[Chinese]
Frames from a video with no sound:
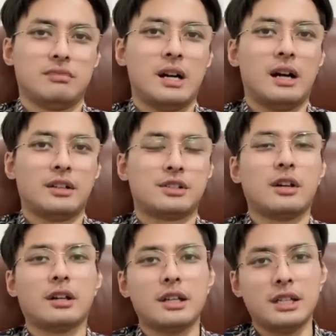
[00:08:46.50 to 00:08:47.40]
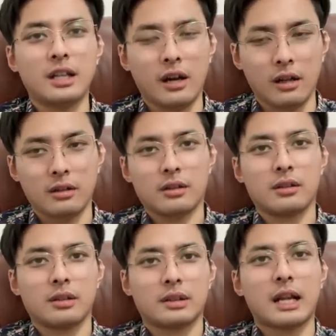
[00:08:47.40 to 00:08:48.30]
啊，只要跟伊朗
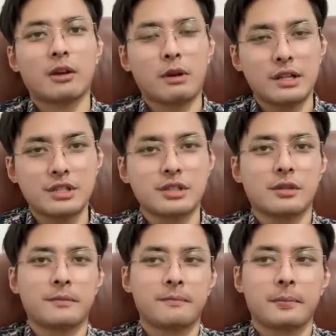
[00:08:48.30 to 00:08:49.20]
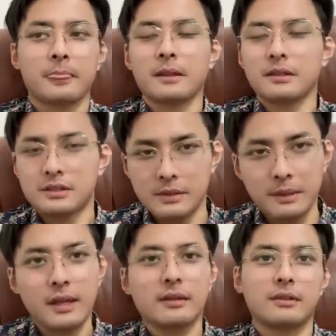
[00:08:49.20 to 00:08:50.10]
搭了关系，这
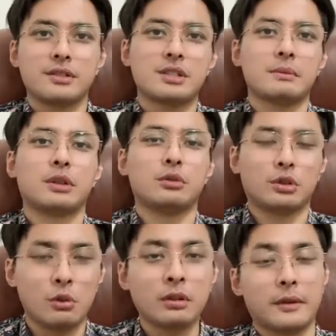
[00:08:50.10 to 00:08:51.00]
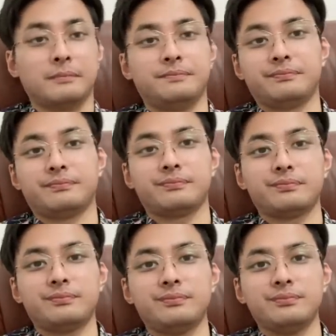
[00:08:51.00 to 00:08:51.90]
边基本上都是通的。
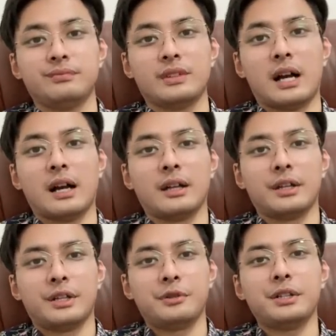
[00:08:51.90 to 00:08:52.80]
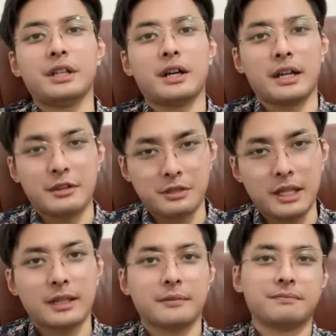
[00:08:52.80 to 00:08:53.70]
啊，由伊朗来训
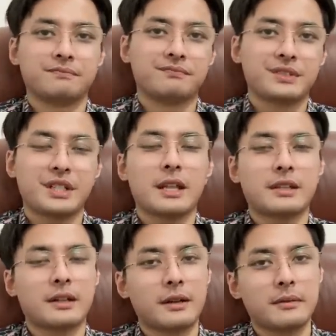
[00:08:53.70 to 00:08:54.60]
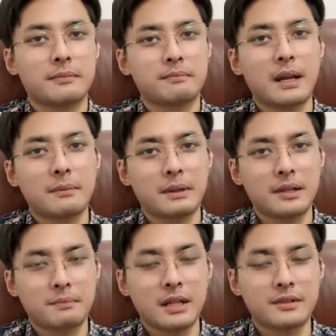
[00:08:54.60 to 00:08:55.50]
练的。现在这个巴巴
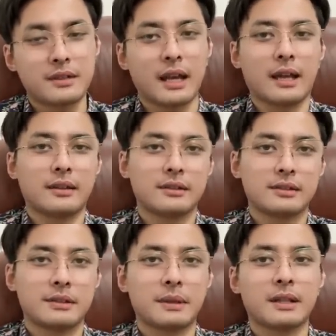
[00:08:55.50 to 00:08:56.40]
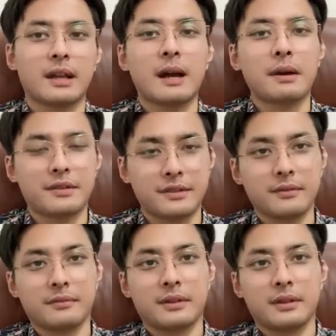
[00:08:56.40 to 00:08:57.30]
勒巴勒斯坦这边的阿巴
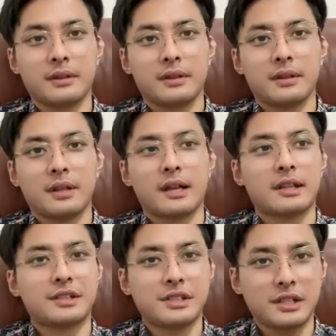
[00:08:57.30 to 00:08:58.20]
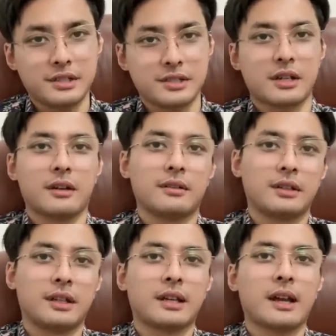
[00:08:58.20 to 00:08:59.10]
斯，啊，在政治上
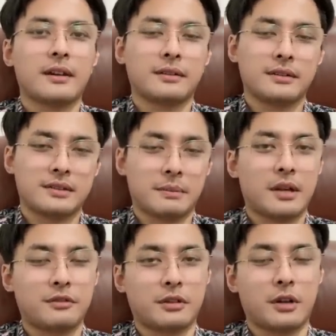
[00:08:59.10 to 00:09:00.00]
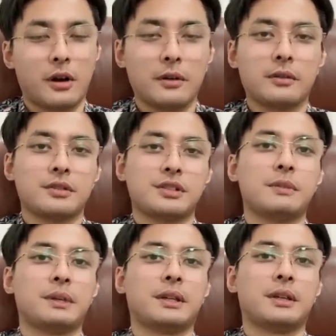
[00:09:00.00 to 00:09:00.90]
应该怎么样去搞？习
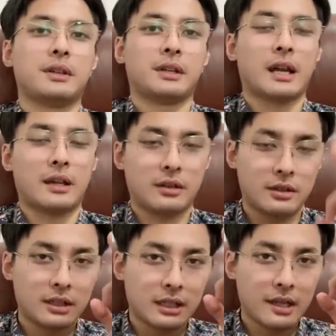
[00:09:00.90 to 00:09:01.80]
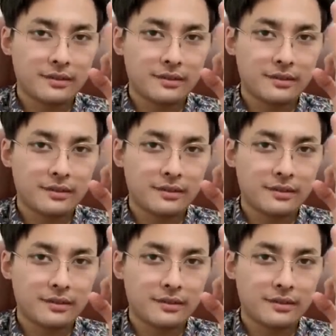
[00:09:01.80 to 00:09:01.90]
近平，你看，让他来